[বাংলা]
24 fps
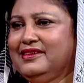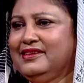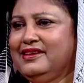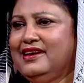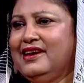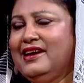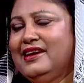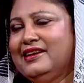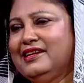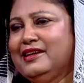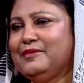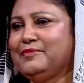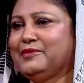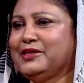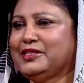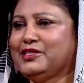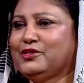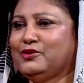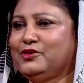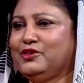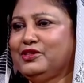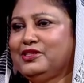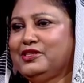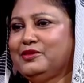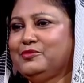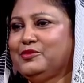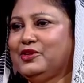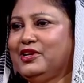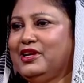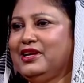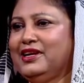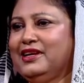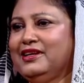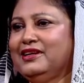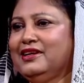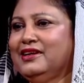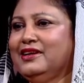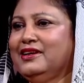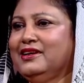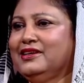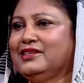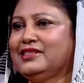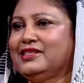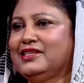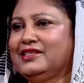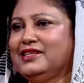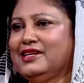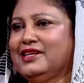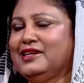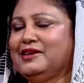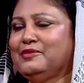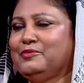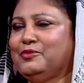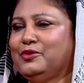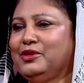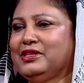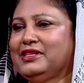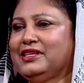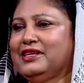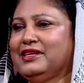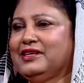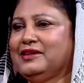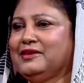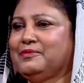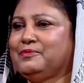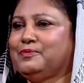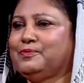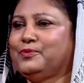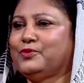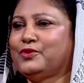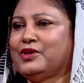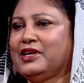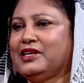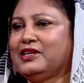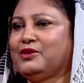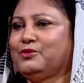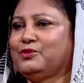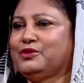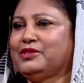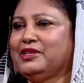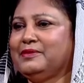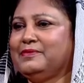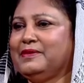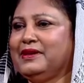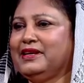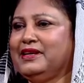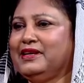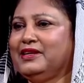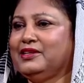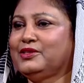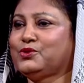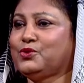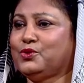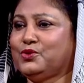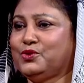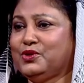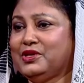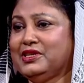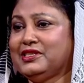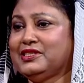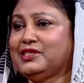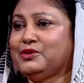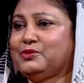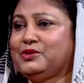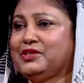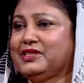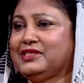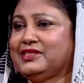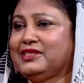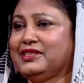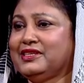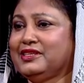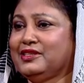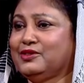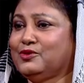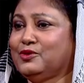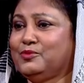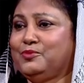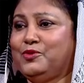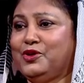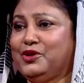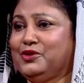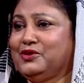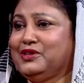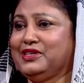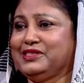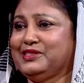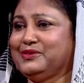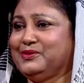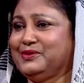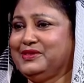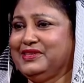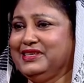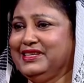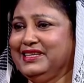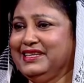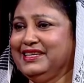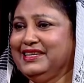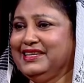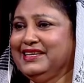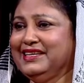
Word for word: হ্যাঁ ডাব গাছে উঠেছি মনে হয় সেটা বলতে পুরাটা উঠতে পারিনি ছোট গাছে উঠেছি কিন্তু বড় গাছে উঠিনি